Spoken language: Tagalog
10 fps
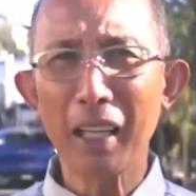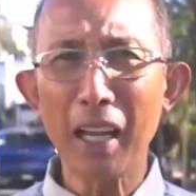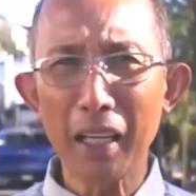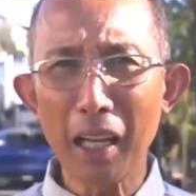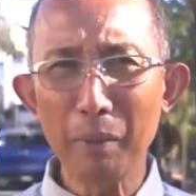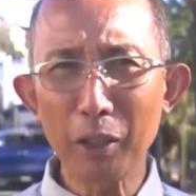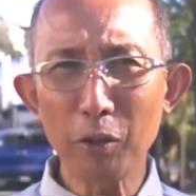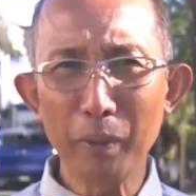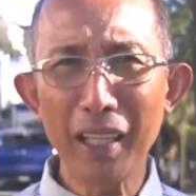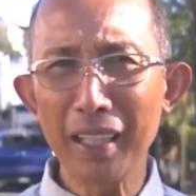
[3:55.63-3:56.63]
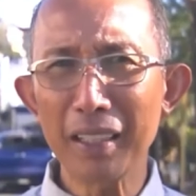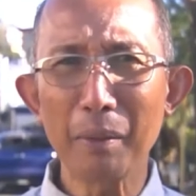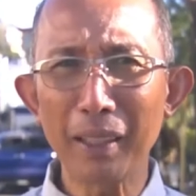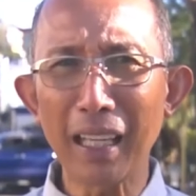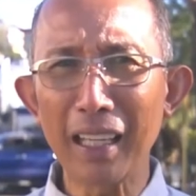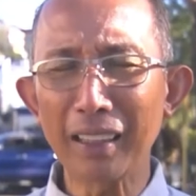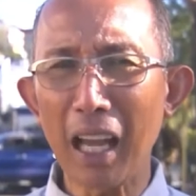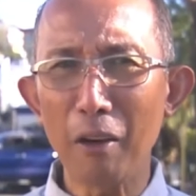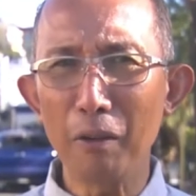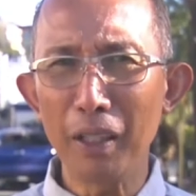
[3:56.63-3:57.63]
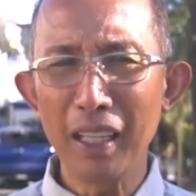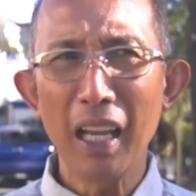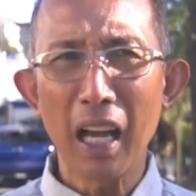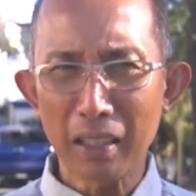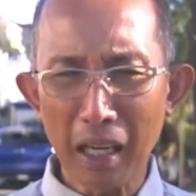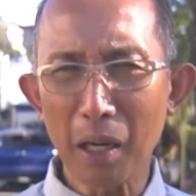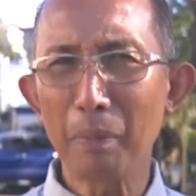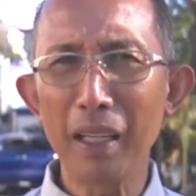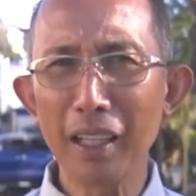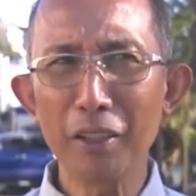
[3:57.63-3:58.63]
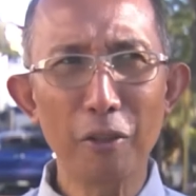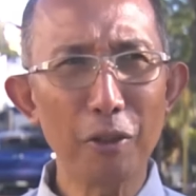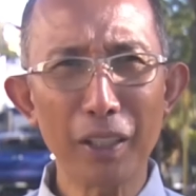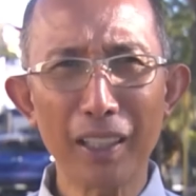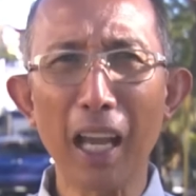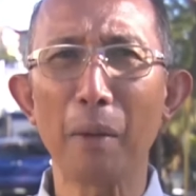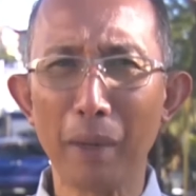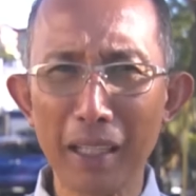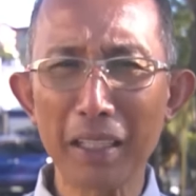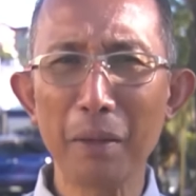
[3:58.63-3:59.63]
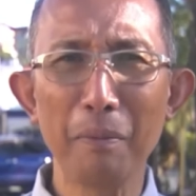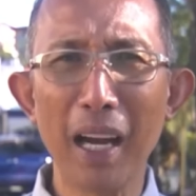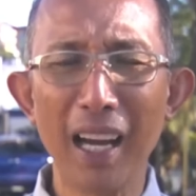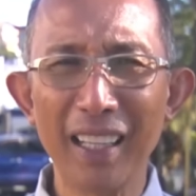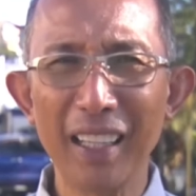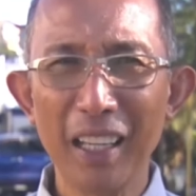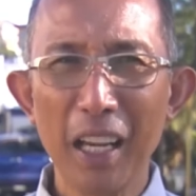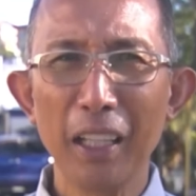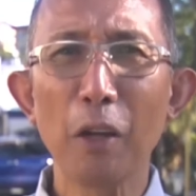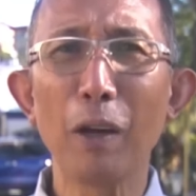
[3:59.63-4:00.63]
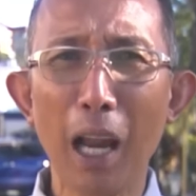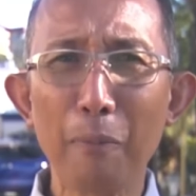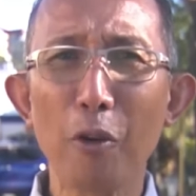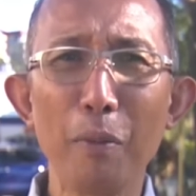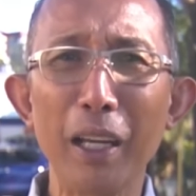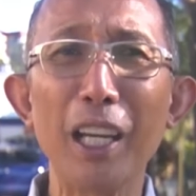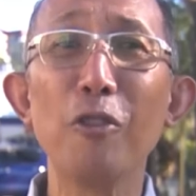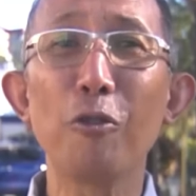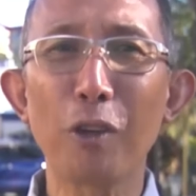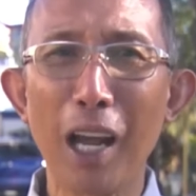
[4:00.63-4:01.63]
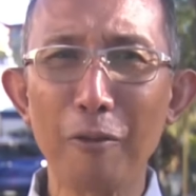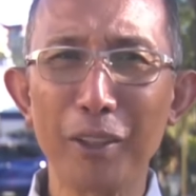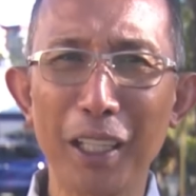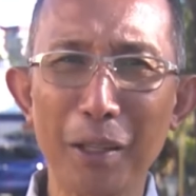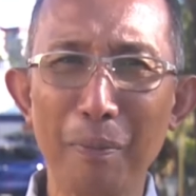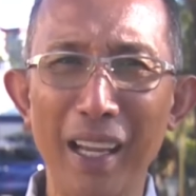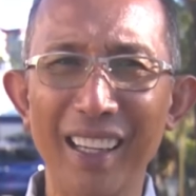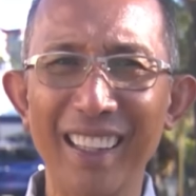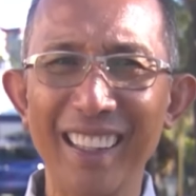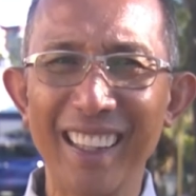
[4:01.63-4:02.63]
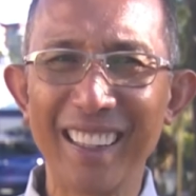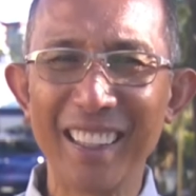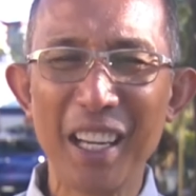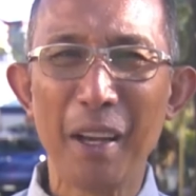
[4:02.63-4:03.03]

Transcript: Kaya naming tumingin sa mata ng tao at sa harapan ng Diyos, harapan ng simbahan, na wala po kami kinukurako dyan sa pera na yan.